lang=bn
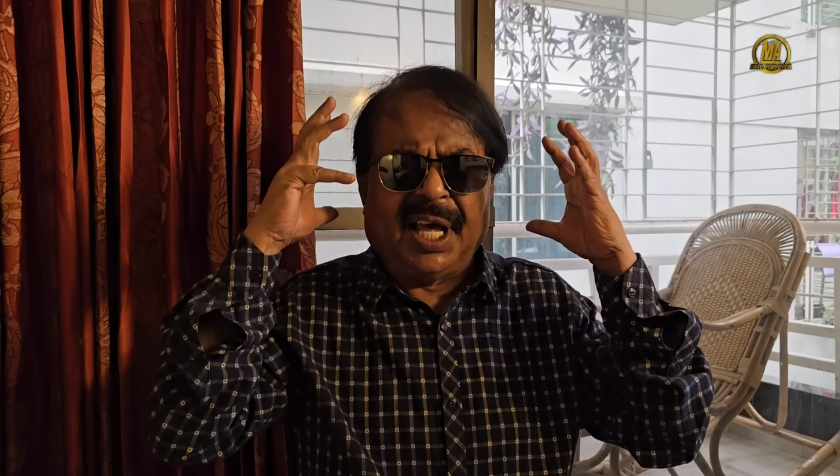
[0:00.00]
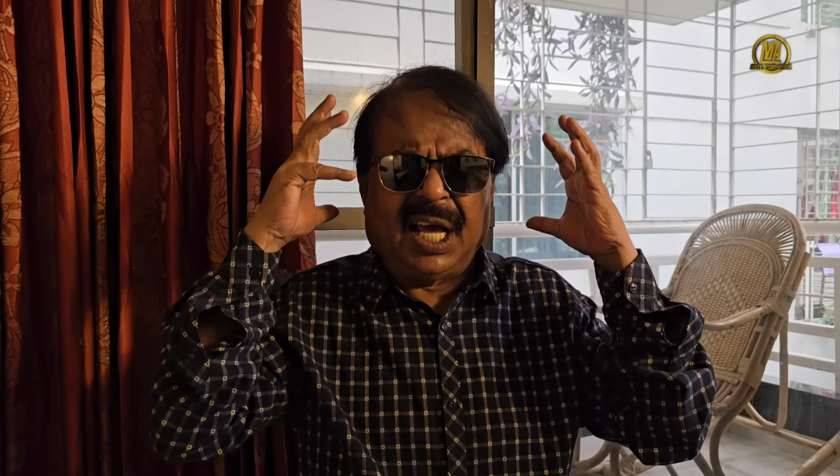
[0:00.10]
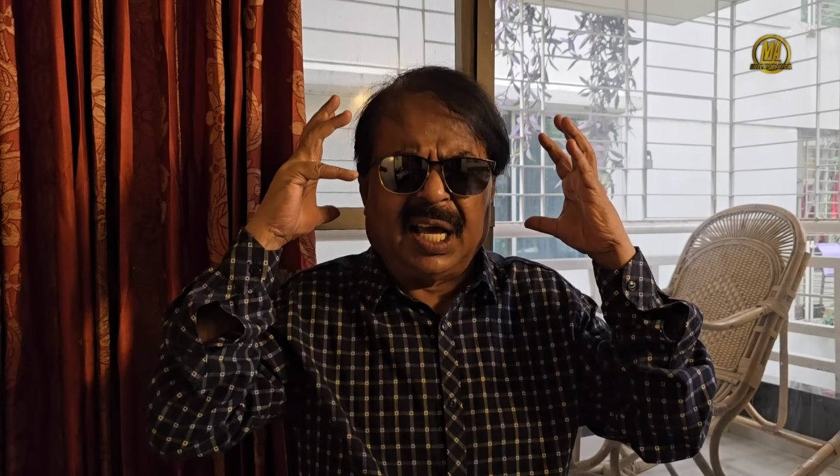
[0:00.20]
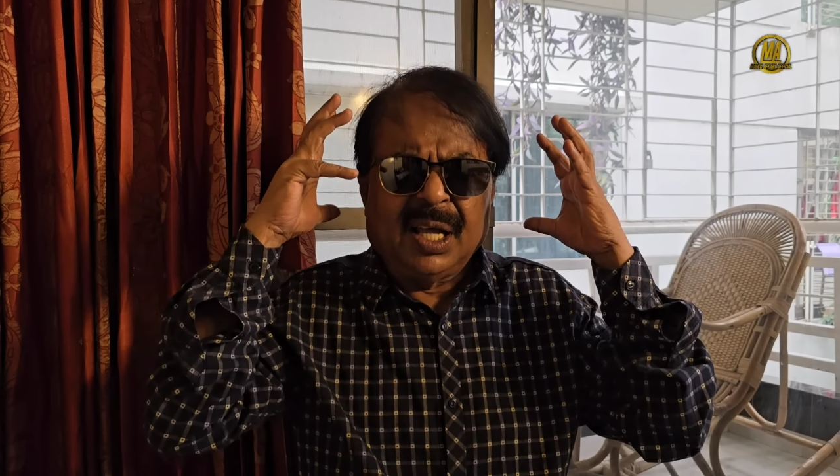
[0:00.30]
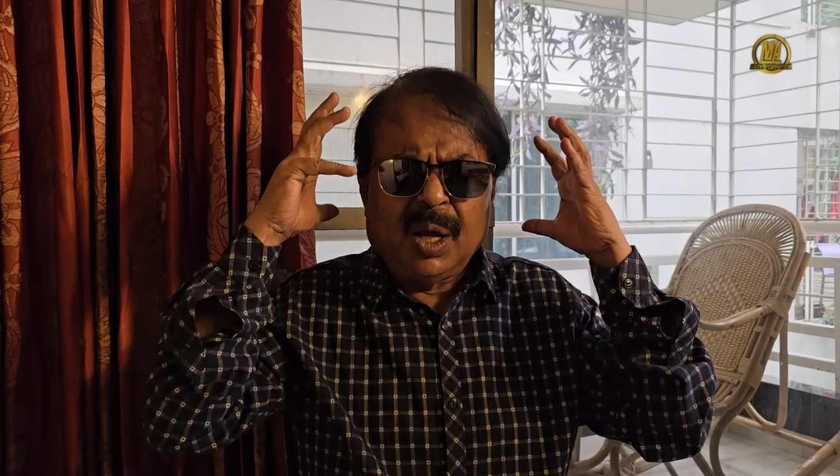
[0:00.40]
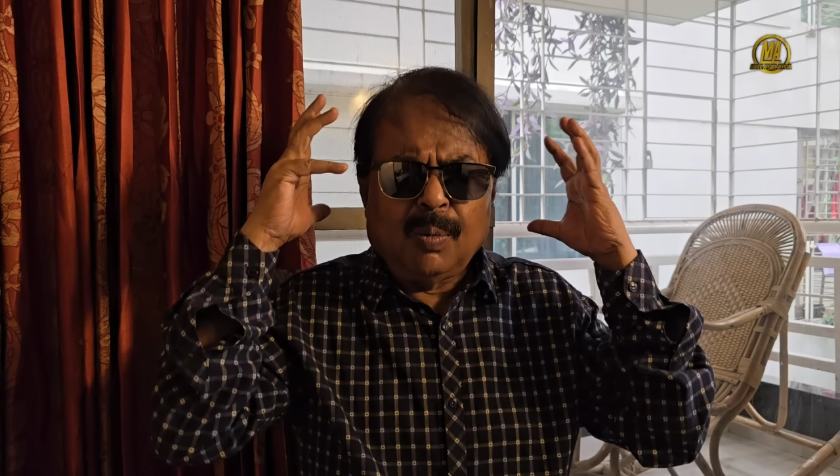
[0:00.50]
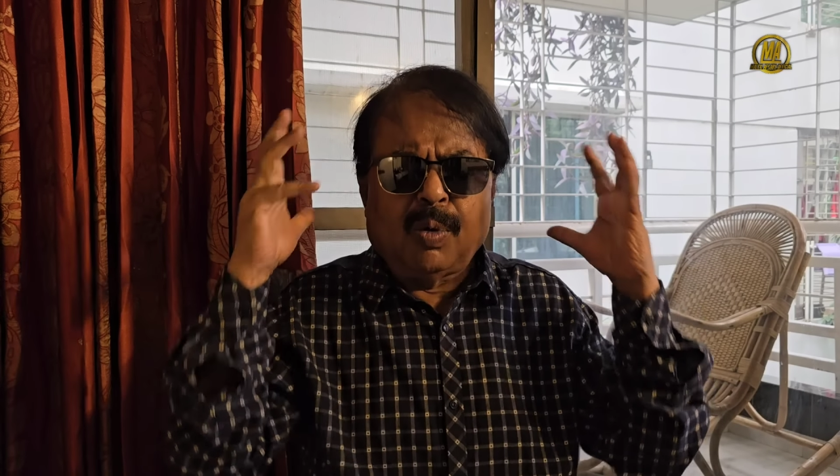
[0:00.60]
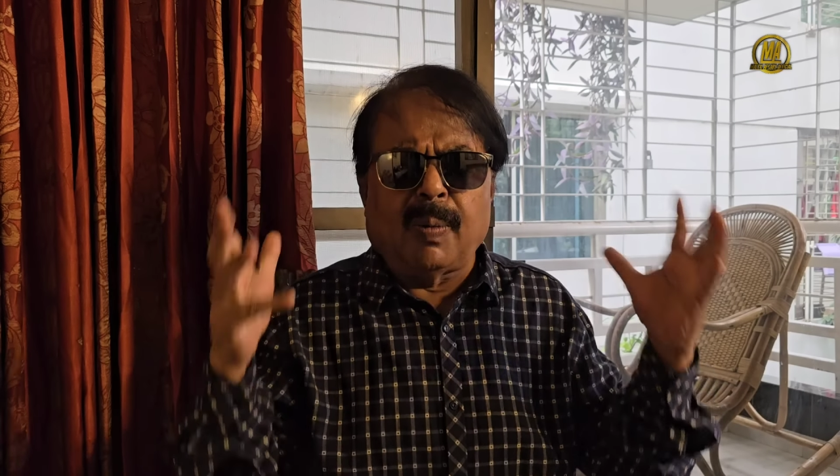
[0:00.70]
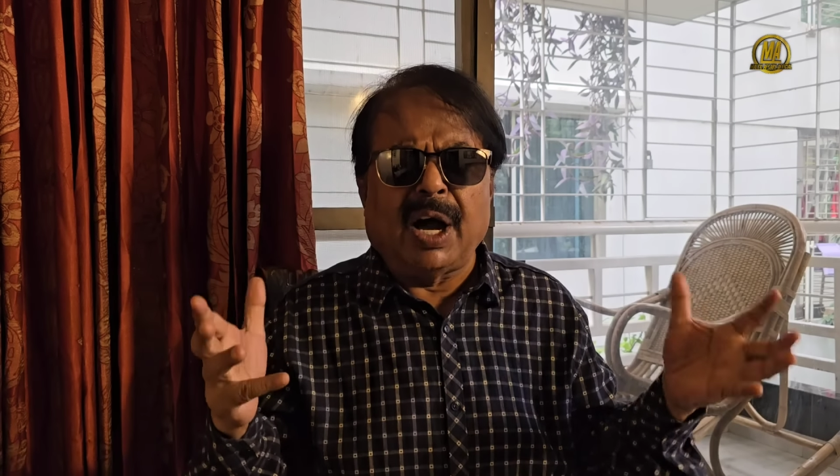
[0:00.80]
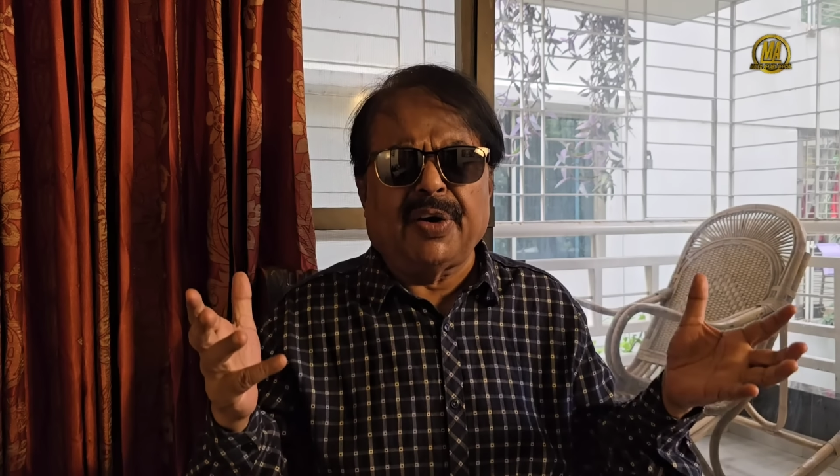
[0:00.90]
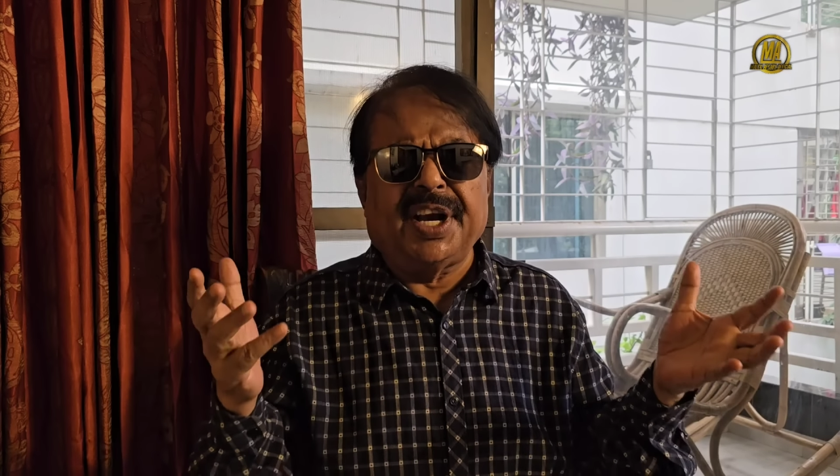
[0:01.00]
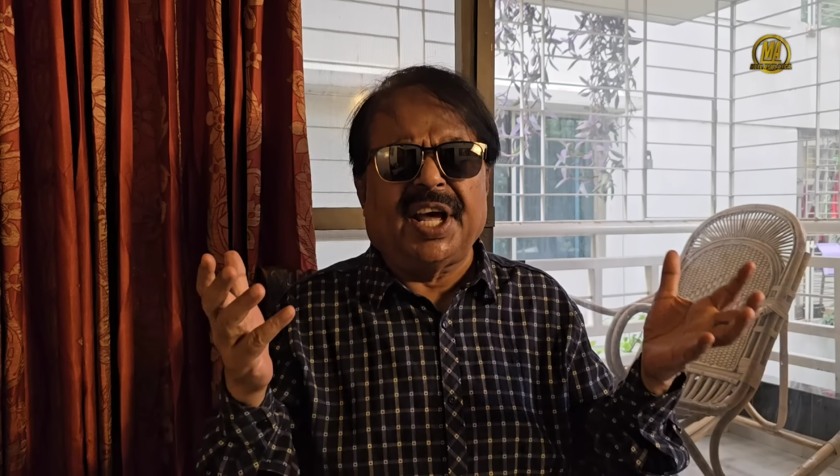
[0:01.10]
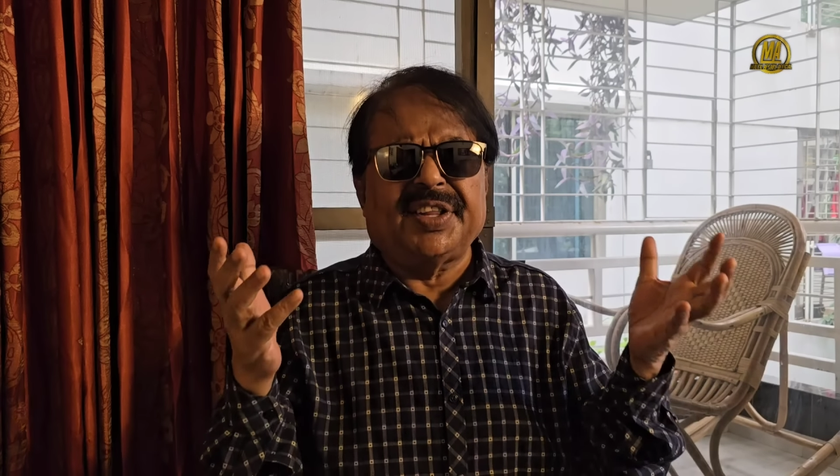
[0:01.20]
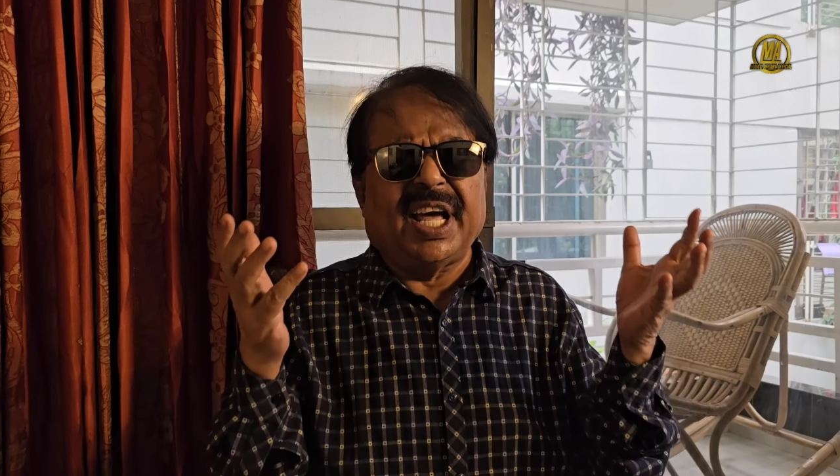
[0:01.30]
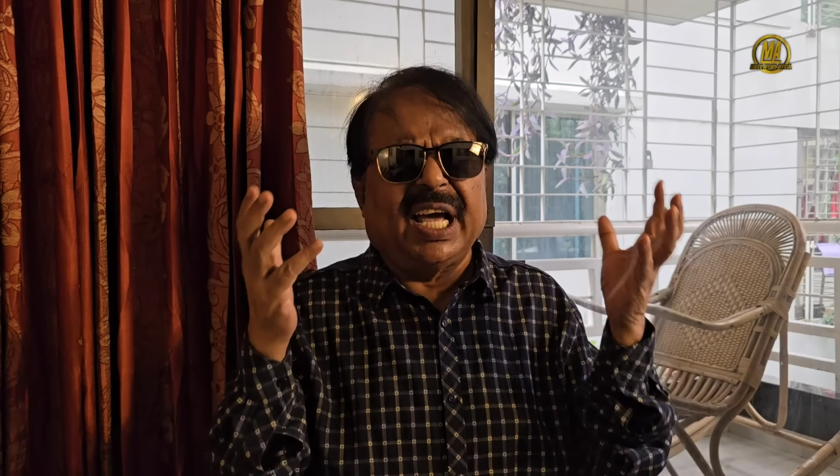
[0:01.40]
না বোবা
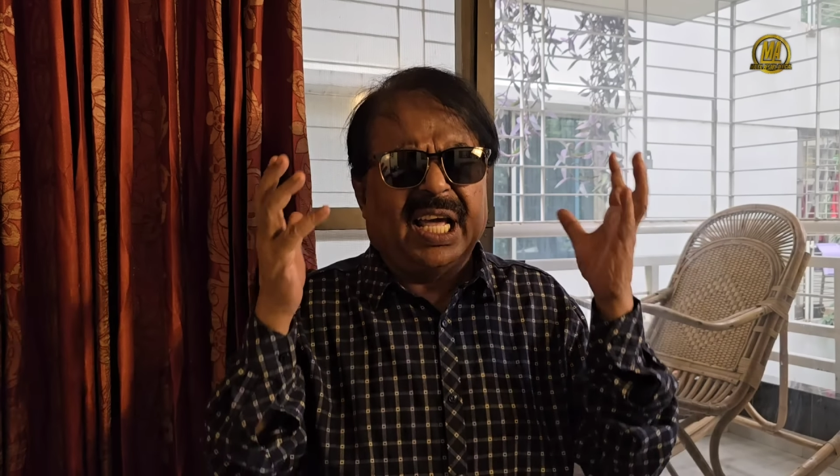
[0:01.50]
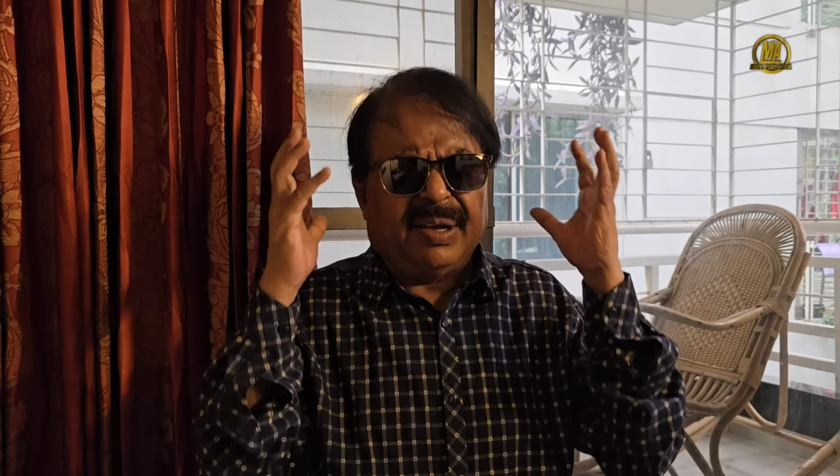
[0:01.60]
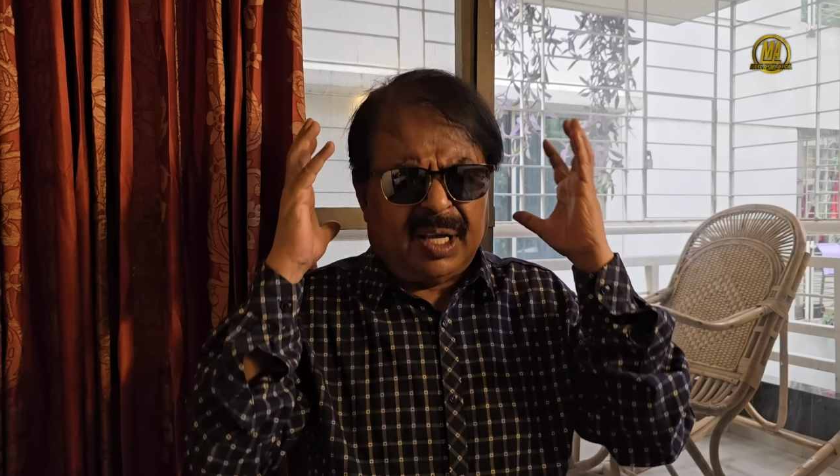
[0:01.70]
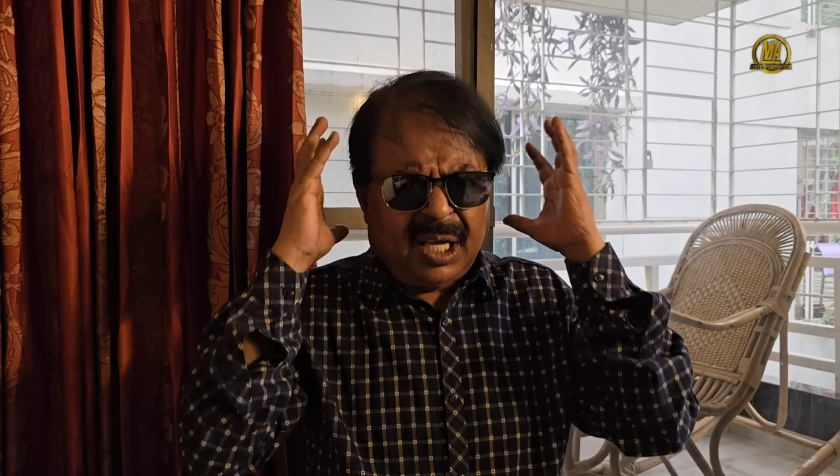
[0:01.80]
কইরা দেয়